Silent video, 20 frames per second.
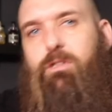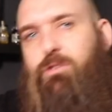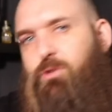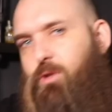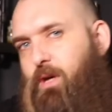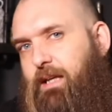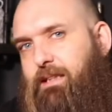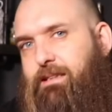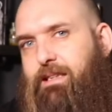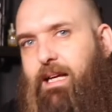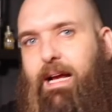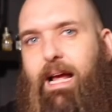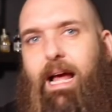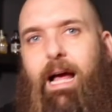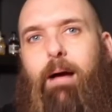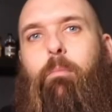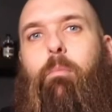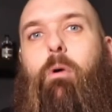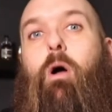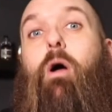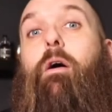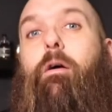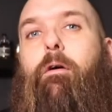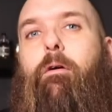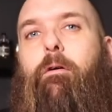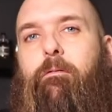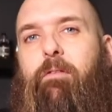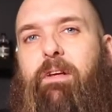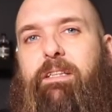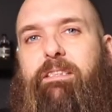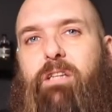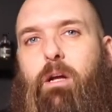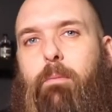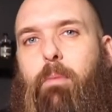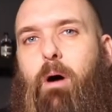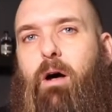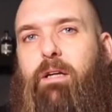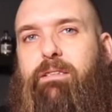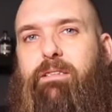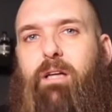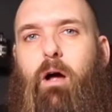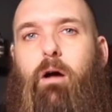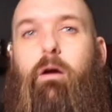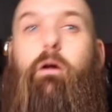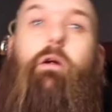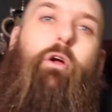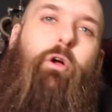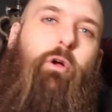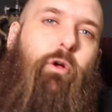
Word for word: sur Instagram, Fitz le Brasseur,